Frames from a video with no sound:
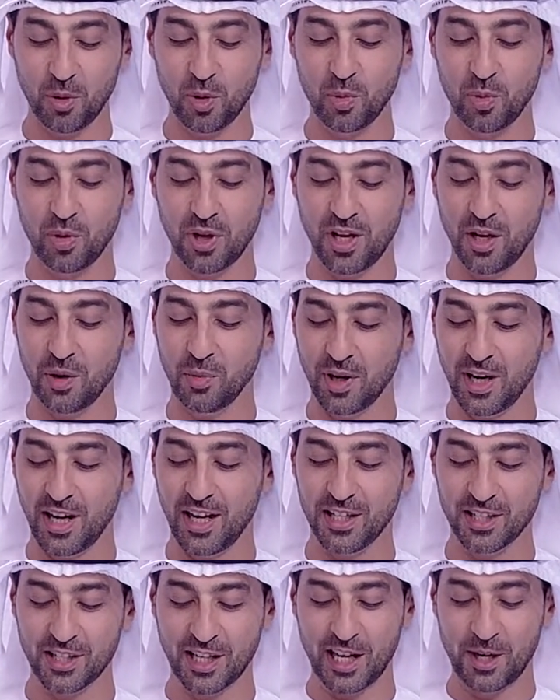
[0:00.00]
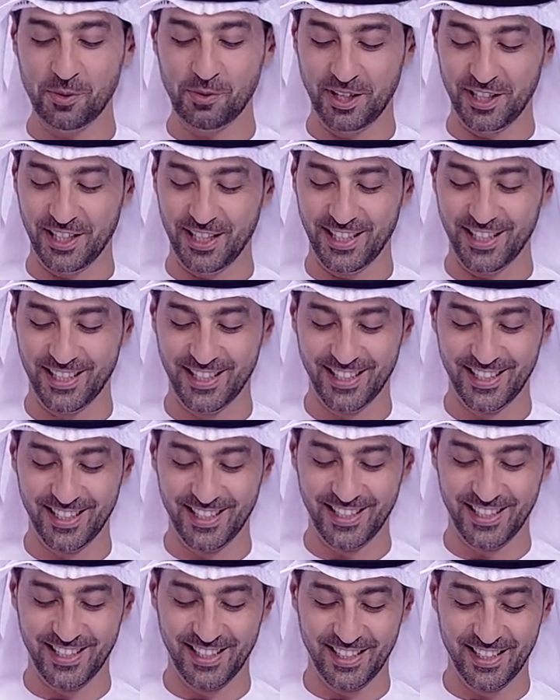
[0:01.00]
هو الولاء اللي نتكلم عنه
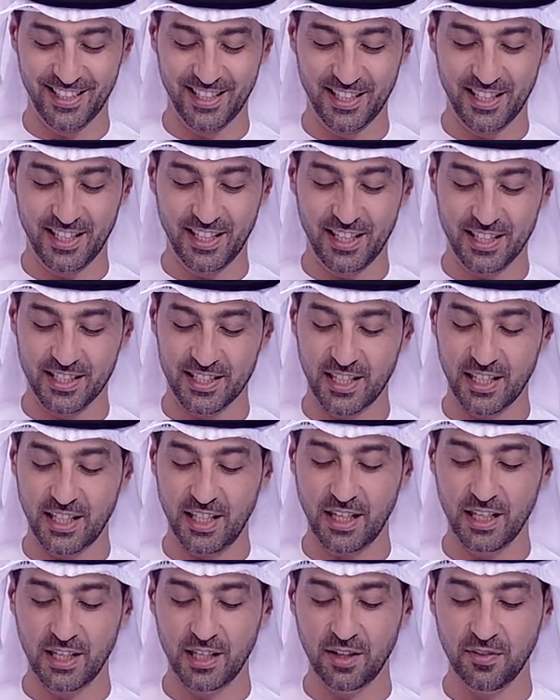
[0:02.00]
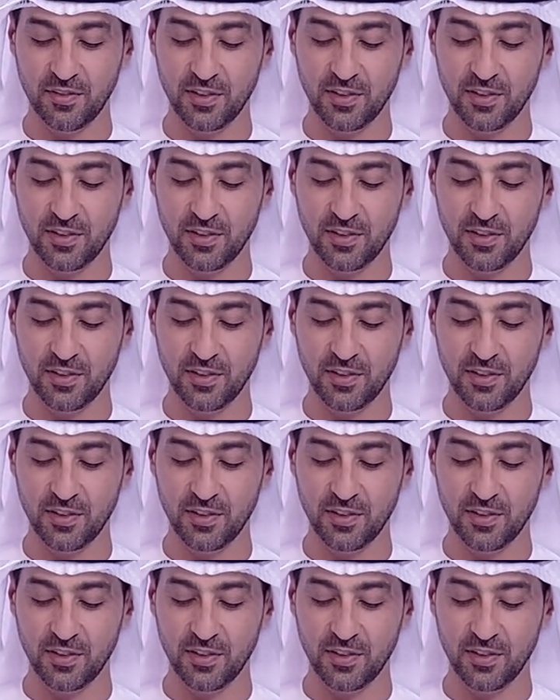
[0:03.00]
مشكور زين نحن